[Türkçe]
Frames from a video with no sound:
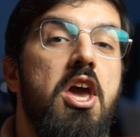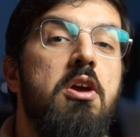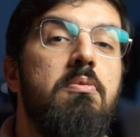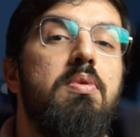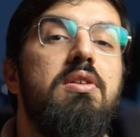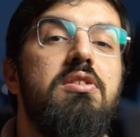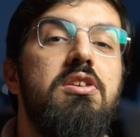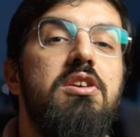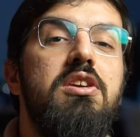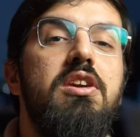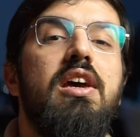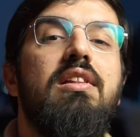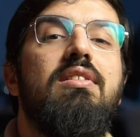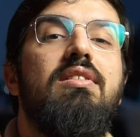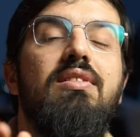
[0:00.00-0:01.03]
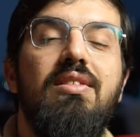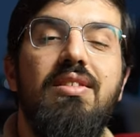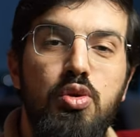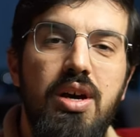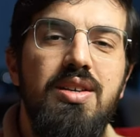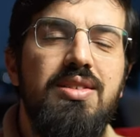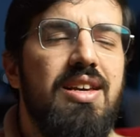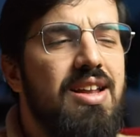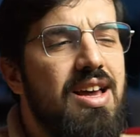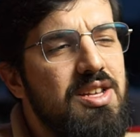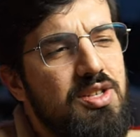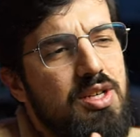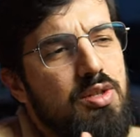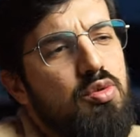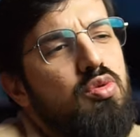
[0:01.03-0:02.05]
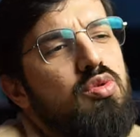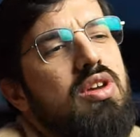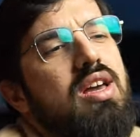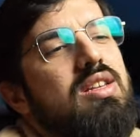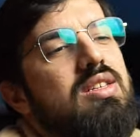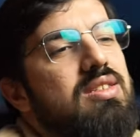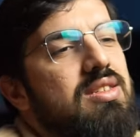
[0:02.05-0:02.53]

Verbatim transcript: Ebediyet. Şu an sen her şeyi dünyayla